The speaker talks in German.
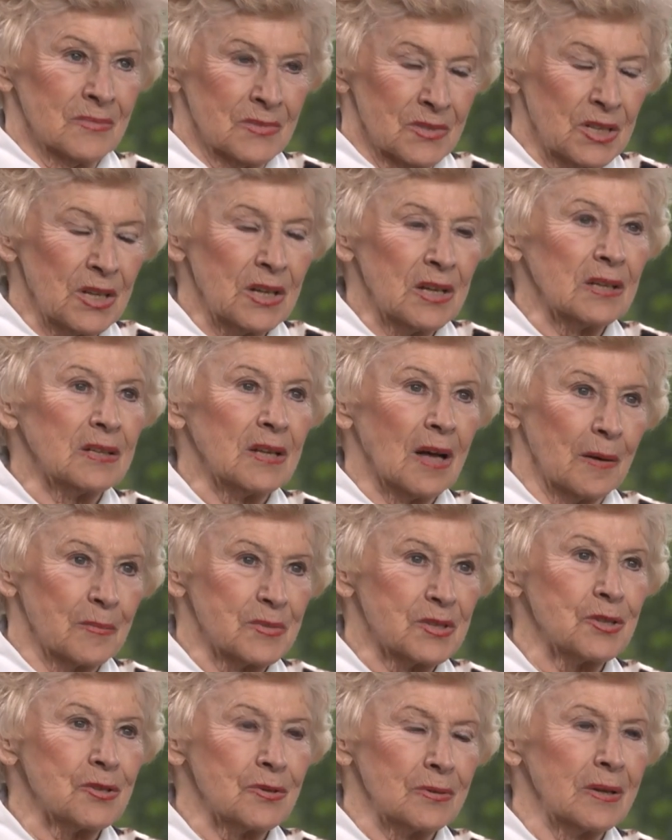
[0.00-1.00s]
Sicher, da haben
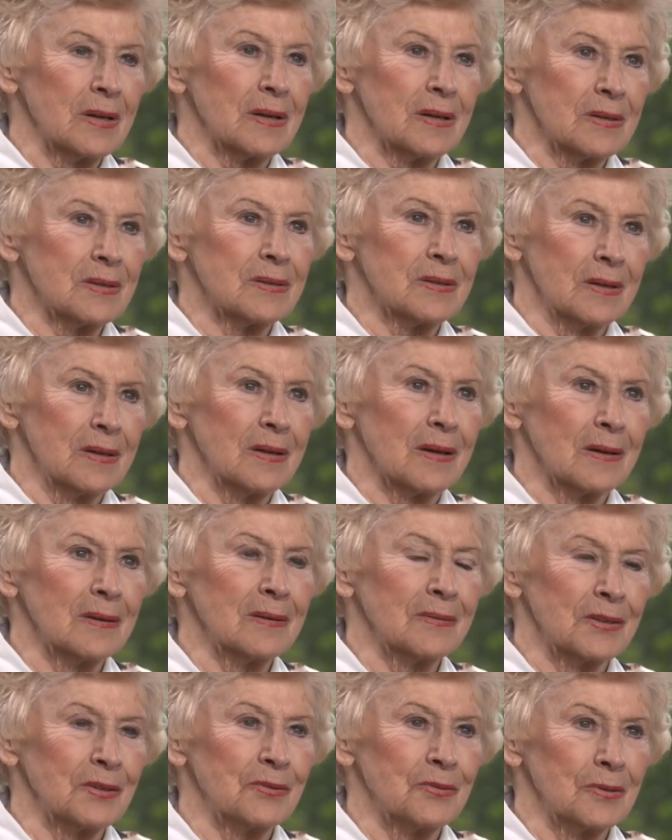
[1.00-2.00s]
Sie schon recht, ja, ja,
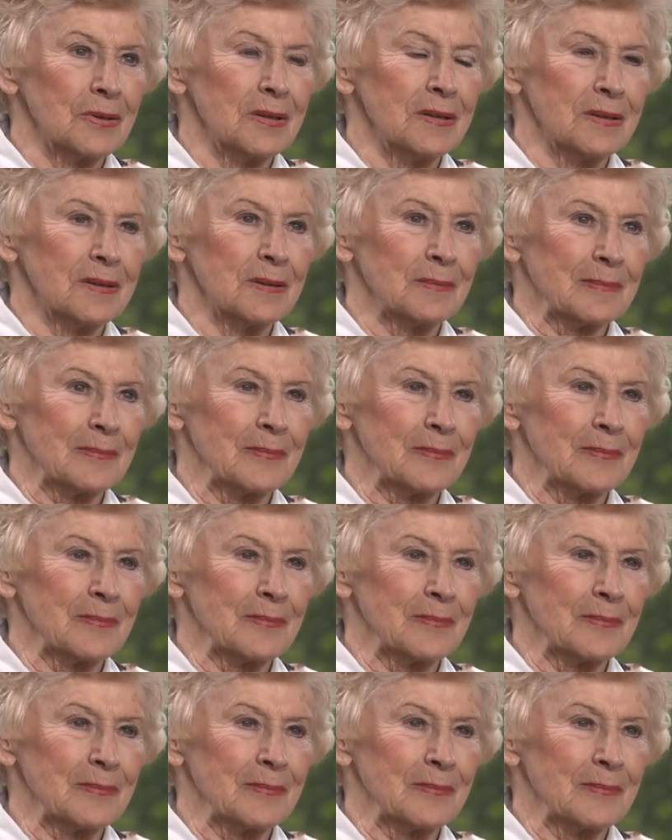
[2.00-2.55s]
natürlich.